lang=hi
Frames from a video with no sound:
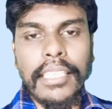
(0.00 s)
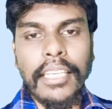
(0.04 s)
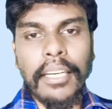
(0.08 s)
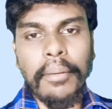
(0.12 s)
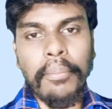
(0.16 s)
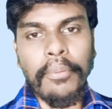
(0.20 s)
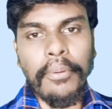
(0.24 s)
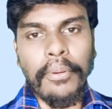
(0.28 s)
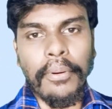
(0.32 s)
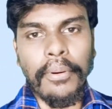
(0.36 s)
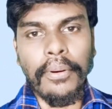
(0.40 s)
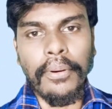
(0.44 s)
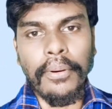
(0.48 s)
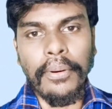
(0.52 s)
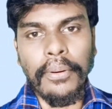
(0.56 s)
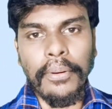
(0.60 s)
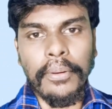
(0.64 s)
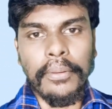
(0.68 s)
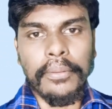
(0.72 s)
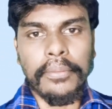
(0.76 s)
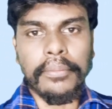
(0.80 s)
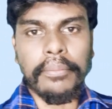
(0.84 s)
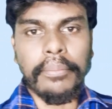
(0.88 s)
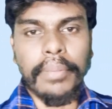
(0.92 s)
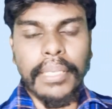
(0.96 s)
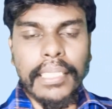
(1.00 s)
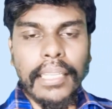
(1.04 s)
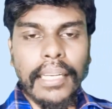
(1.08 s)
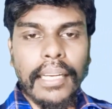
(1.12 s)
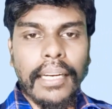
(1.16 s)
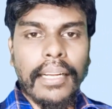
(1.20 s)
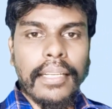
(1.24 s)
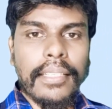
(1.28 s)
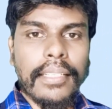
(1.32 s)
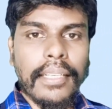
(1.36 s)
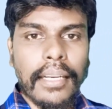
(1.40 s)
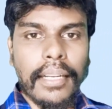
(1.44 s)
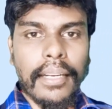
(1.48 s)
आज आपको
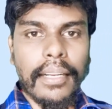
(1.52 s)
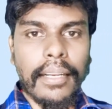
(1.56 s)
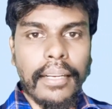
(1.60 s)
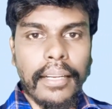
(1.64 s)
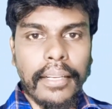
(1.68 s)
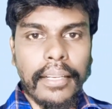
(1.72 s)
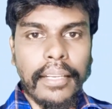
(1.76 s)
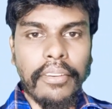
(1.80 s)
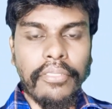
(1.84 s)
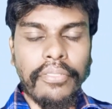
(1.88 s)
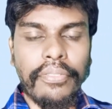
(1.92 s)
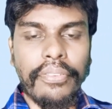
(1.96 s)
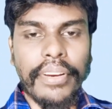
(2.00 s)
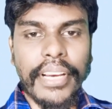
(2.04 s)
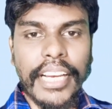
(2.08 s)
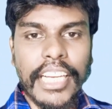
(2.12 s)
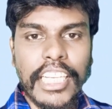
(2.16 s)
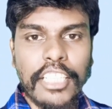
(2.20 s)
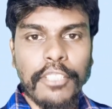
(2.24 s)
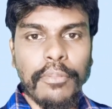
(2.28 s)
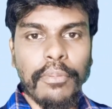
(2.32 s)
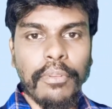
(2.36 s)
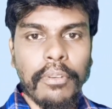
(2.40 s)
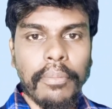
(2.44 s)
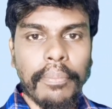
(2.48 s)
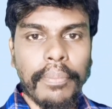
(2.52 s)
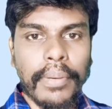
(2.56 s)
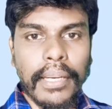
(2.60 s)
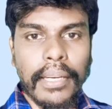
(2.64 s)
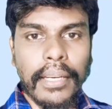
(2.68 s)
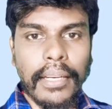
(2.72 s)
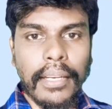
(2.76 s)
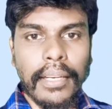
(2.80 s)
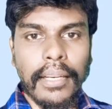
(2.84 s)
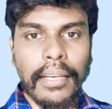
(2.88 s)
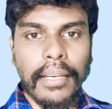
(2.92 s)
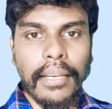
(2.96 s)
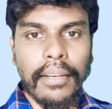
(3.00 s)
बताने जा रहे हैं कि फेसबुक
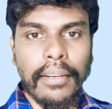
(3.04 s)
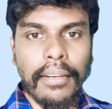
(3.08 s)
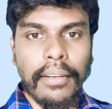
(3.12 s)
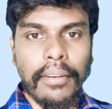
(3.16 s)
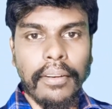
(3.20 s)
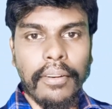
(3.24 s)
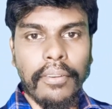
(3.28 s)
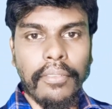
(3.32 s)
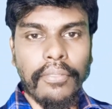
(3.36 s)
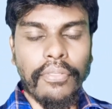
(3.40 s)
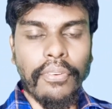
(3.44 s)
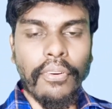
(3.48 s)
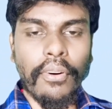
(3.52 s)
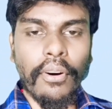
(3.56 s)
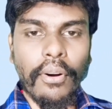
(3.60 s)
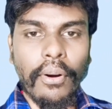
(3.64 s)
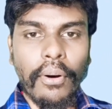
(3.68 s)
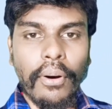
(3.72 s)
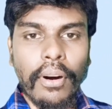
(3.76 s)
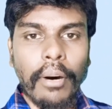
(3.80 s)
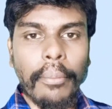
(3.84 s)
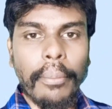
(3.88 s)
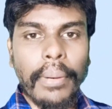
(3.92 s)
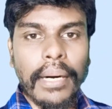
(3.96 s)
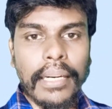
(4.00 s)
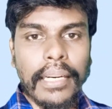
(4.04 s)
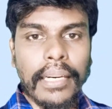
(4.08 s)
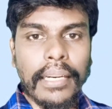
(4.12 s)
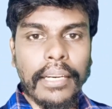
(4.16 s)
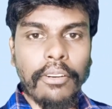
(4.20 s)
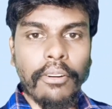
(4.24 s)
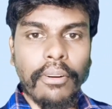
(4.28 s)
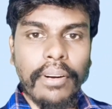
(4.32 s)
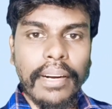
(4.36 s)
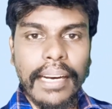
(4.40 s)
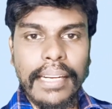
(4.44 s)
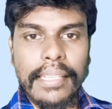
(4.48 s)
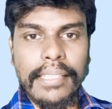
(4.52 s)
में फॉलो का बटन
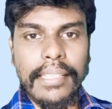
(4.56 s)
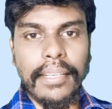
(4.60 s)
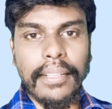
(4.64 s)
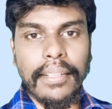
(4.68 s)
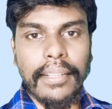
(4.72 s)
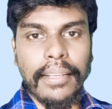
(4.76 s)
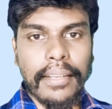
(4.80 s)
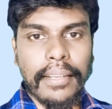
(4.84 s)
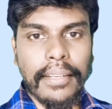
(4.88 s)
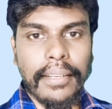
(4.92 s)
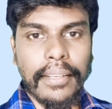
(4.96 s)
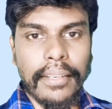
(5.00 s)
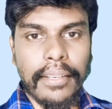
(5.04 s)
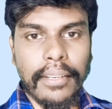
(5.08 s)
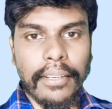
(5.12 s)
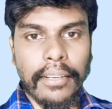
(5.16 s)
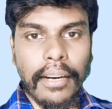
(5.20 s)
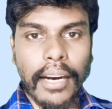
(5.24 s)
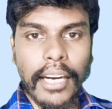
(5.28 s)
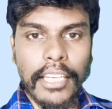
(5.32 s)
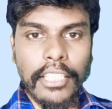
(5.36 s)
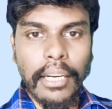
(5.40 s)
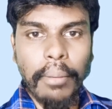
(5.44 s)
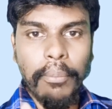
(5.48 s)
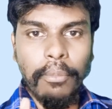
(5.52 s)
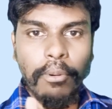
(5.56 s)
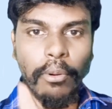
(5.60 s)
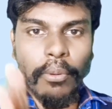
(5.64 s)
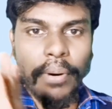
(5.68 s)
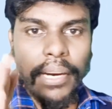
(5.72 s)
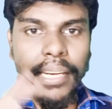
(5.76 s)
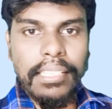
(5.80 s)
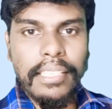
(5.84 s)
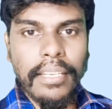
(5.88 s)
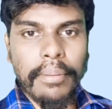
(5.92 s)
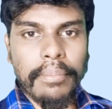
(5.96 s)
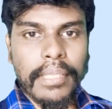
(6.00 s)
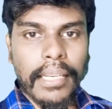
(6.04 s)
को कैसे देखें आज आपको
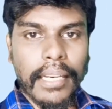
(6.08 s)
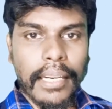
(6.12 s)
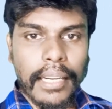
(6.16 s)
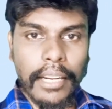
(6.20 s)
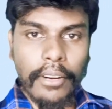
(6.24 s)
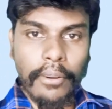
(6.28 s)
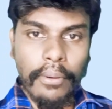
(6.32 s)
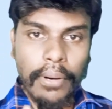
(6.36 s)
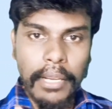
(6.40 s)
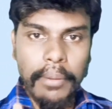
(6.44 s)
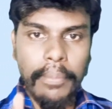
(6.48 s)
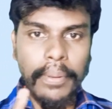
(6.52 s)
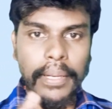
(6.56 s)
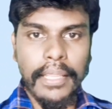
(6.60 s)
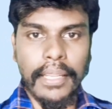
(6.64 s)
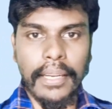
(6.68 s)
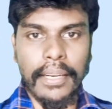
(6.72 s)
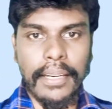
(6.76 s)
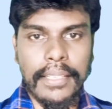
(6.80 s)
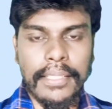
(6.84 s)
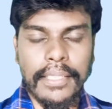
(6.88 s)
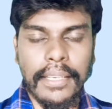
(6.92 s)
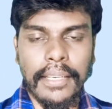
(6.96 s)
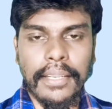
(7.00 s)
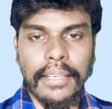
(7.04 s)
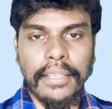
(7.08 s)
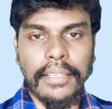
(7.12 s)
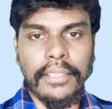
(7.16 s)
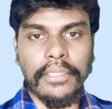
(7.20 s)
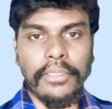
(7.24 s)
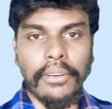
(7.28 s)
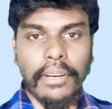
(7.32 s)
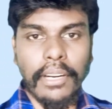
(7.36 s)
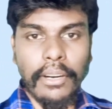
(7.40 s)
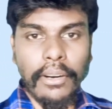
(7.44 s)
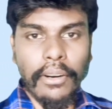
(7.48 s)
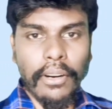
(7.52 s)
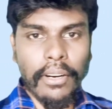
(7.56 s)
वही समझा रहे हैं वही बताने जा रहे हैं
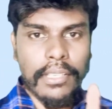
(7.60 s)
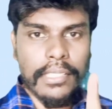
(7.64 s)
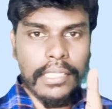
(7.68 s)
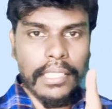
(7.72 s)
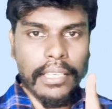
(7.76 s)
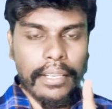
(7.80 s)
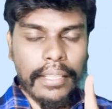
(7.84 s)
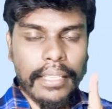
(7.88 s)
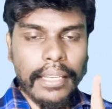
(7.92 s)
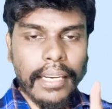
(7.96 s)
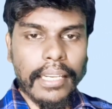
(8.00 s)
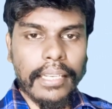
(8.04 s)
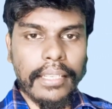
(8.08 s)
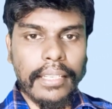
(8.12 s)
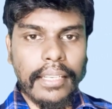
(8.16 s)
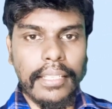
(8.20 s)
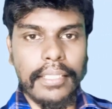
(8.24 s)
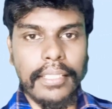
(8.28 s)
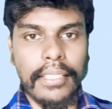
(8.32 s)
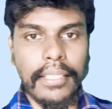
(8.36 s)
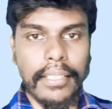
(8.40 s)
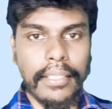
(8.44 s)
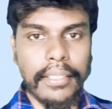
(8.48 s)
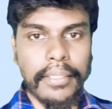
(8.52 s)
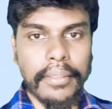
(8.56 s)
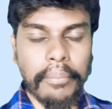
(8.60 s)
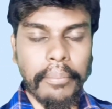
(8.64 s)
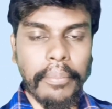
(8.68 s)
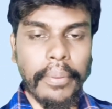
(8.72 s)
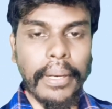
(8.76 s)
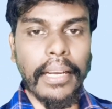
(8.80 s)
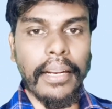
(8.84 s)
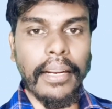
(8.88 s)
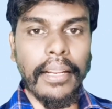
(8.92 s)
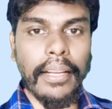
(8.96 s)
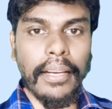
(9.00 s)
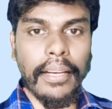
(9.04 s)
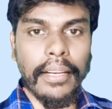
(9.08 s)
थोड़ा गौर से ध्यान कीजिएगा
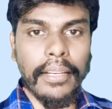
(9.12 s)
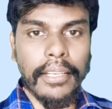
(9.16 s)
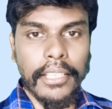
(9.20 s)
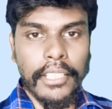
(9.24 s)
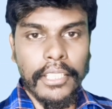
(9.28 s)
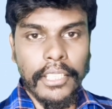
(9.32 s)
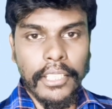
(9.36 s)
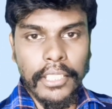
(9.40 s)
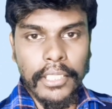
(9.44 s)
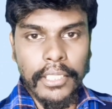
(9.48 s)
पहले